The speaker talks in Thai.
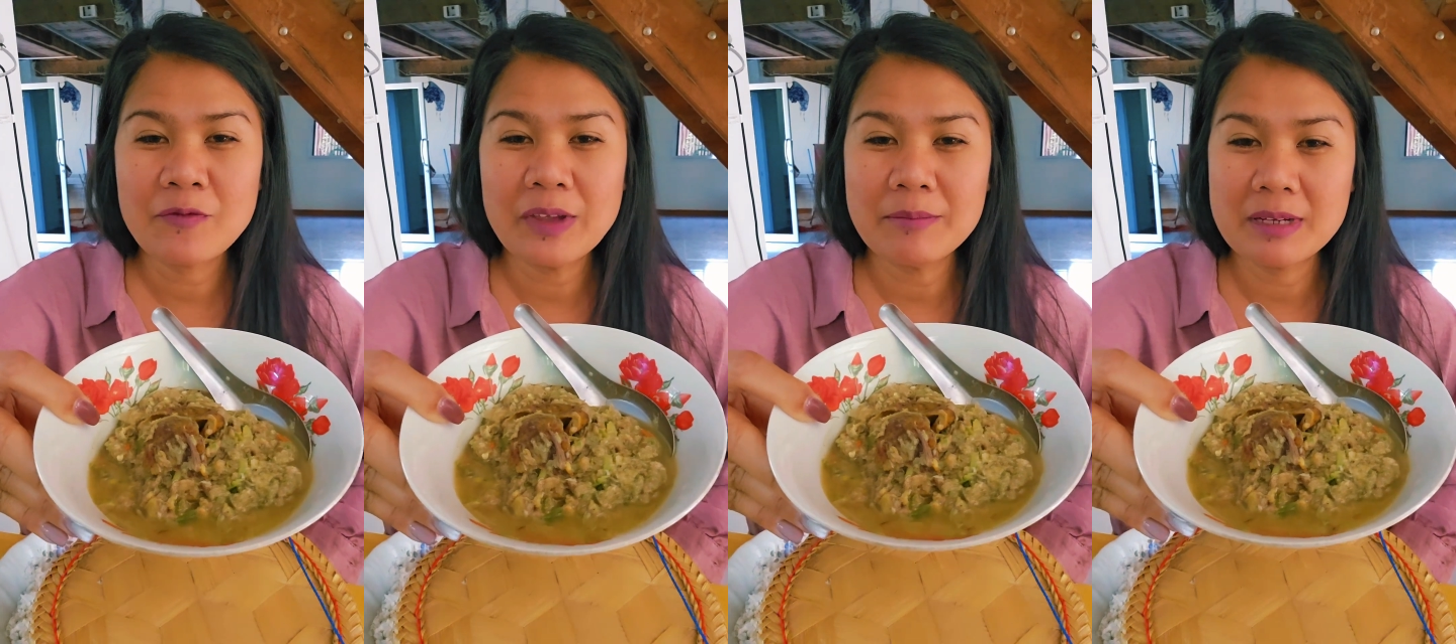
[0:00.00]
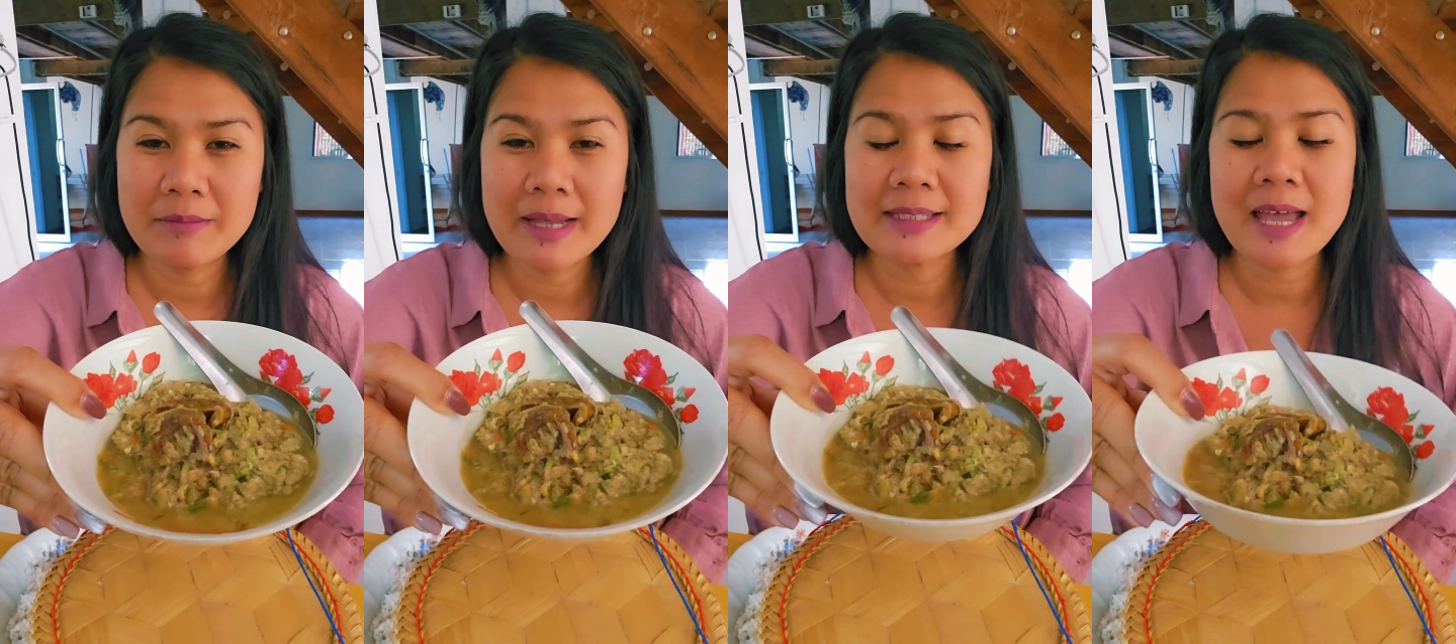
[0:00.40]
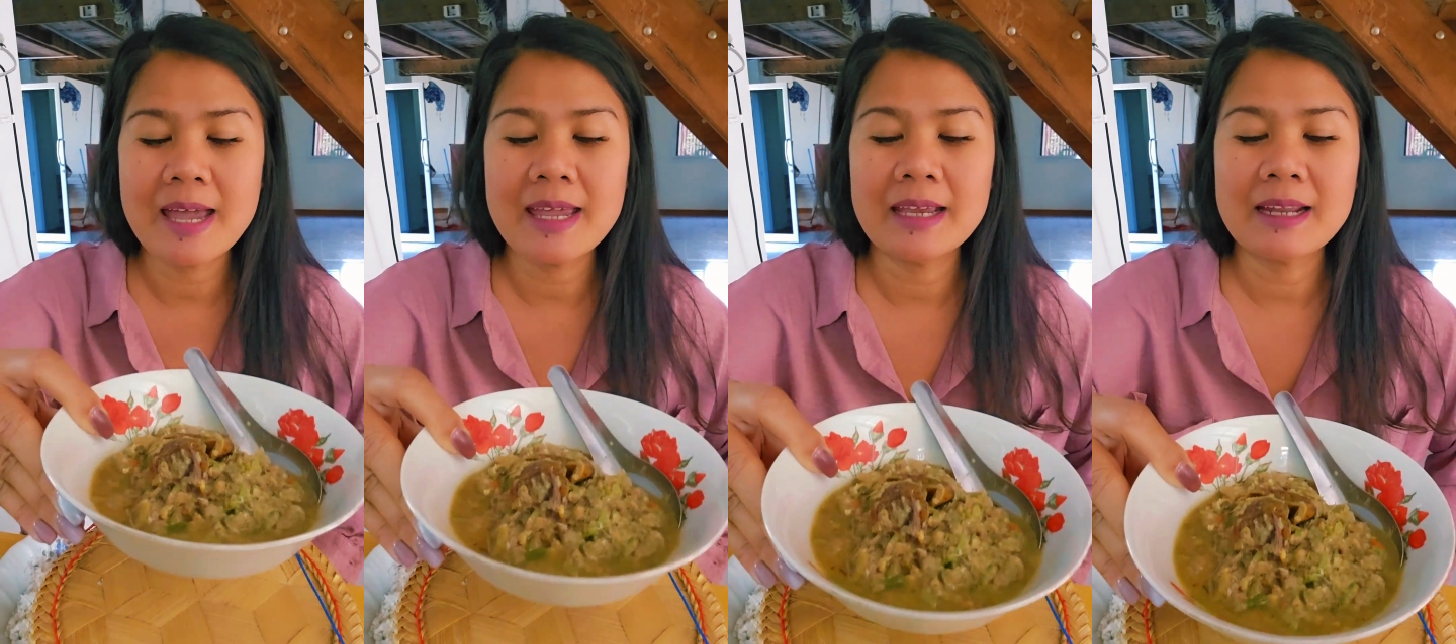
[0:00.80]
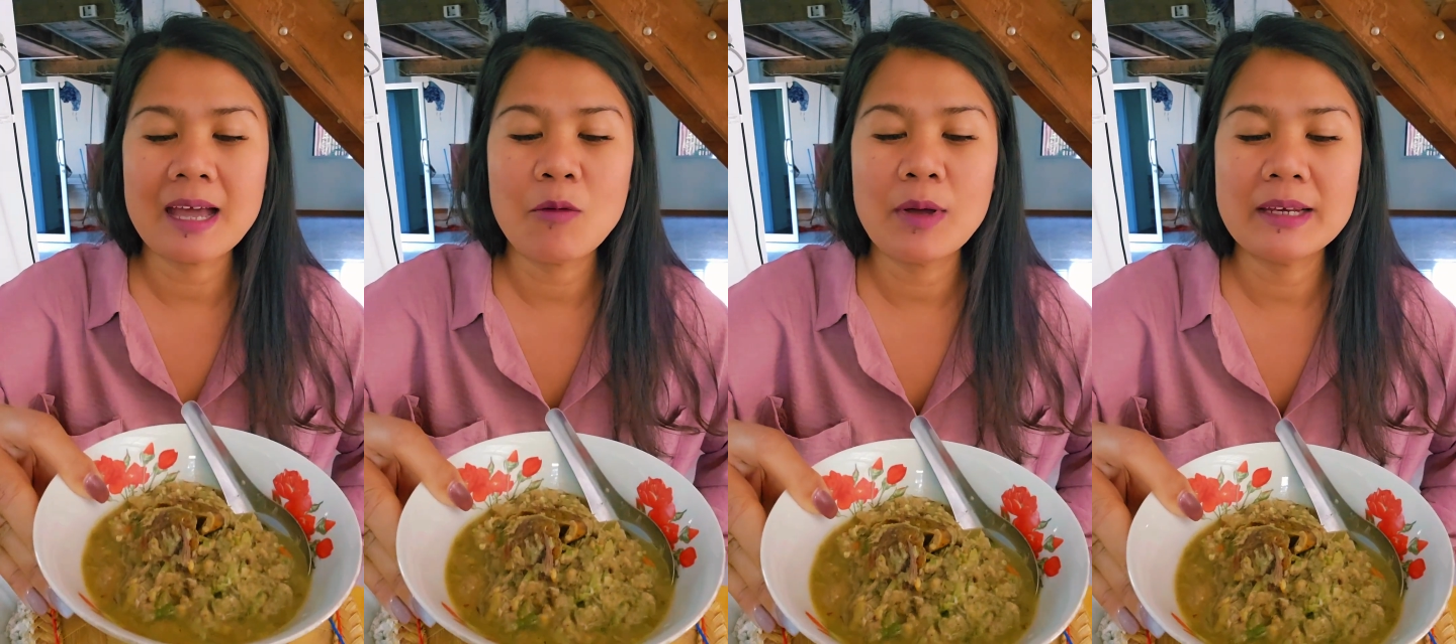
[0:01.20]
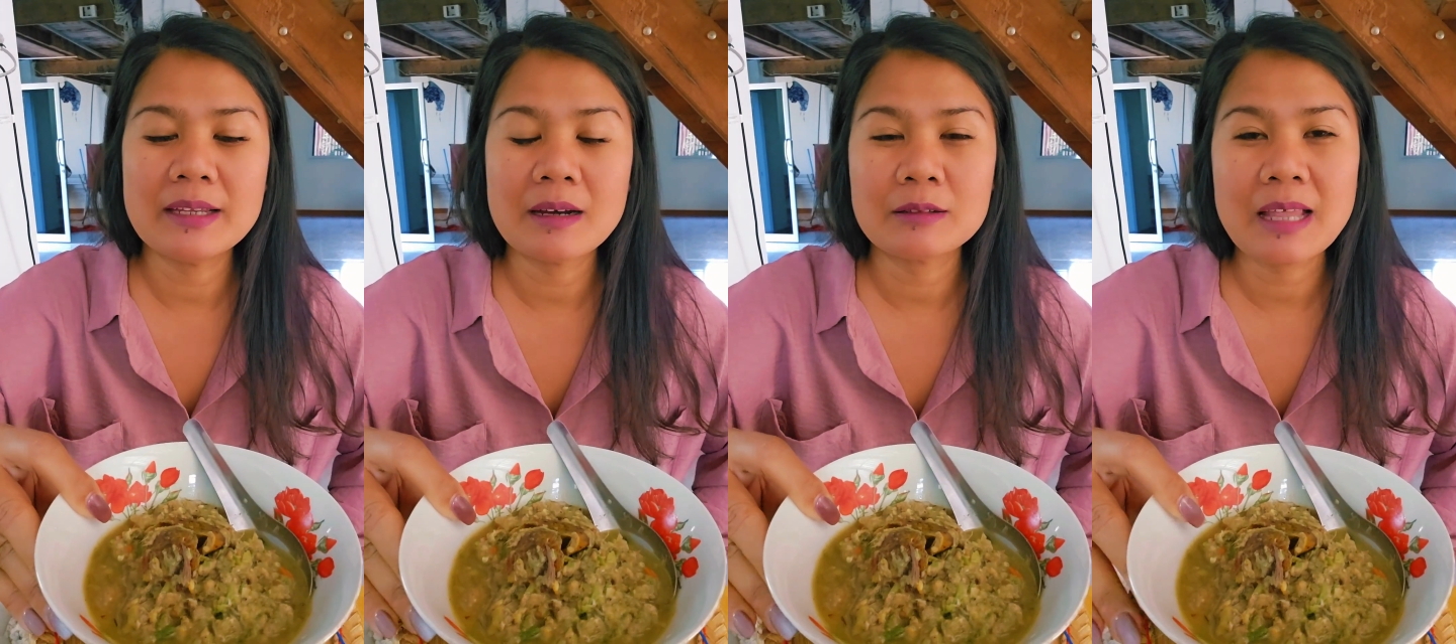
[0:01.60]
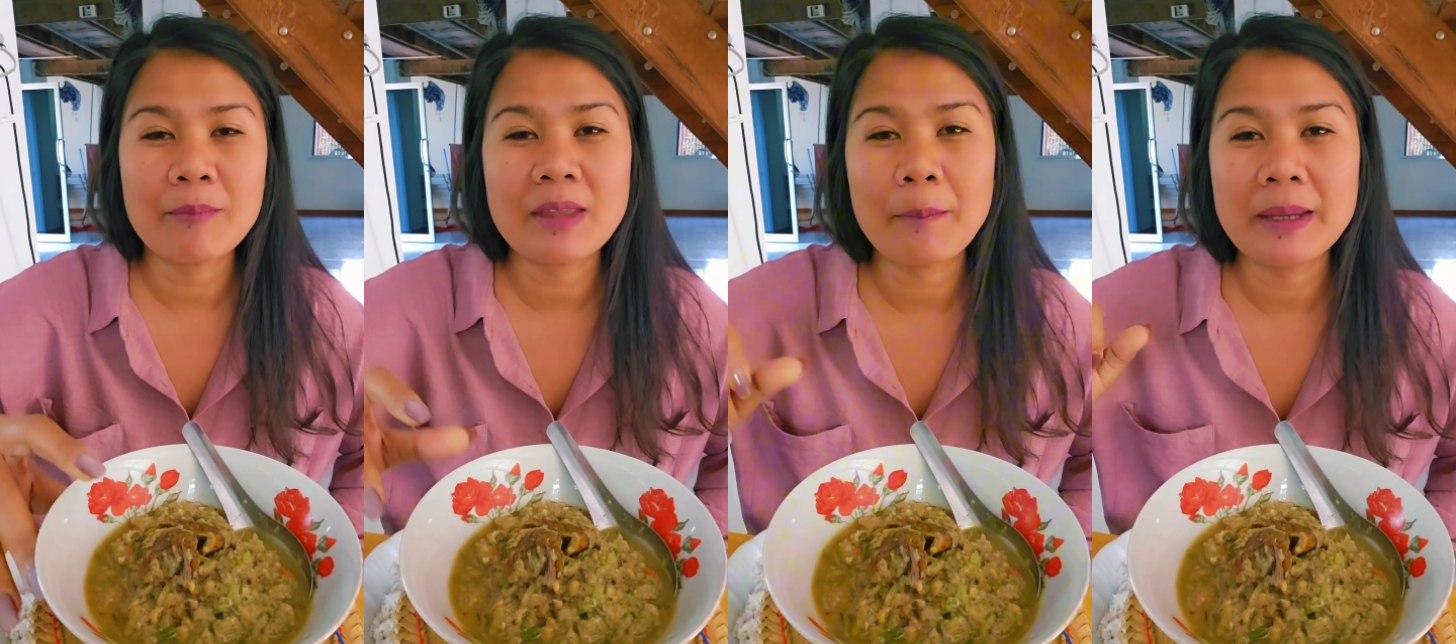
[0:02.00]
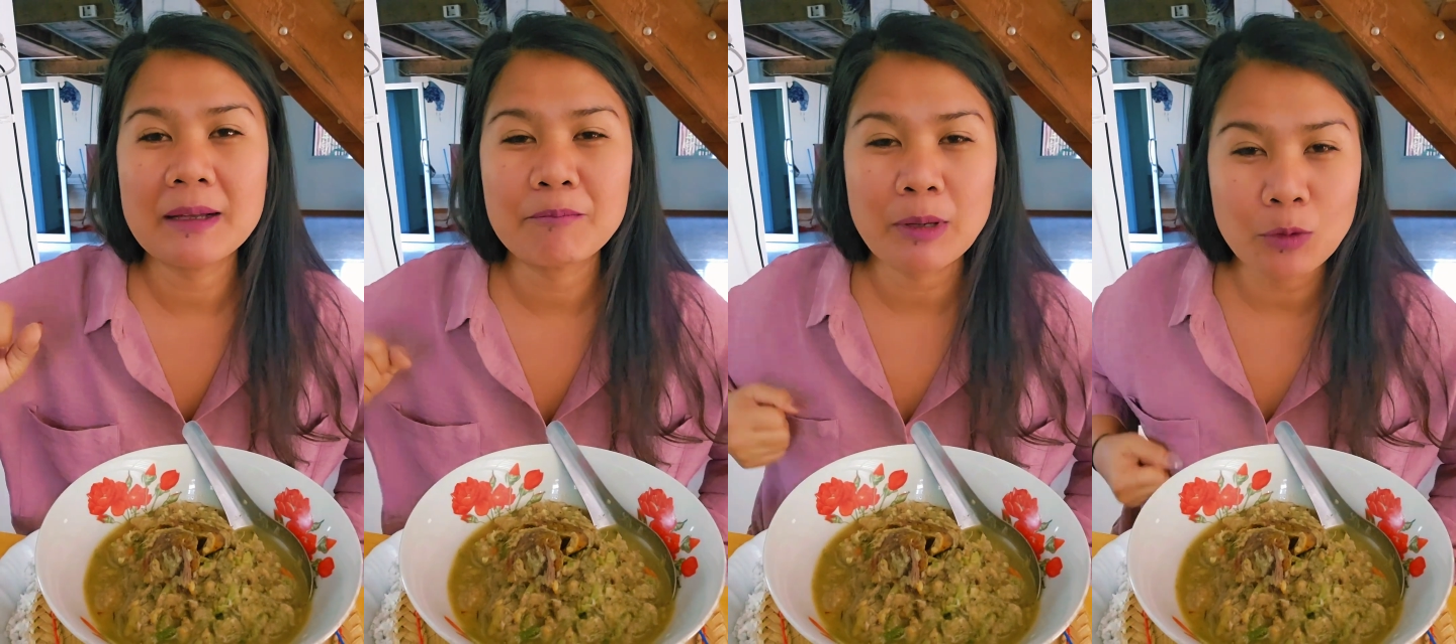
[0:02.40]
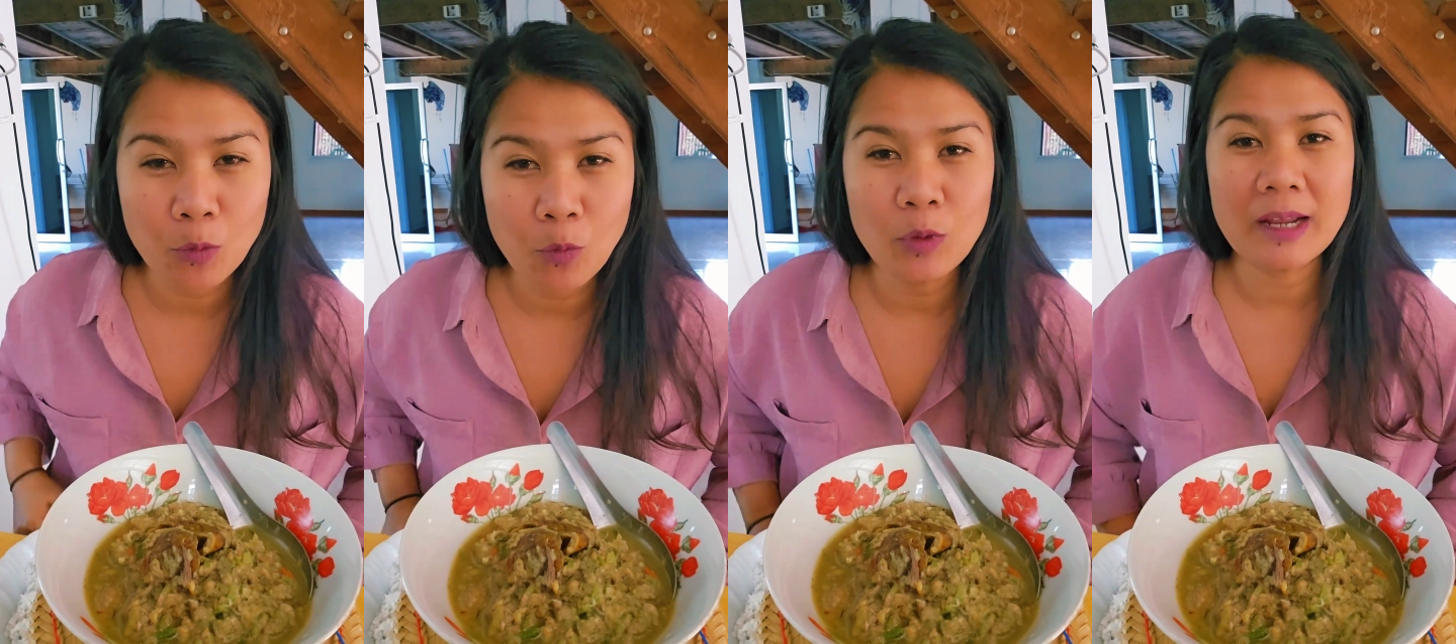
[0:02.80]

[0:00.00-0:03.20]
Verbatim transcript: ฝีมือแม่จ๋าเองนะคะวันนี้เราตำน้ำพริกปลาทู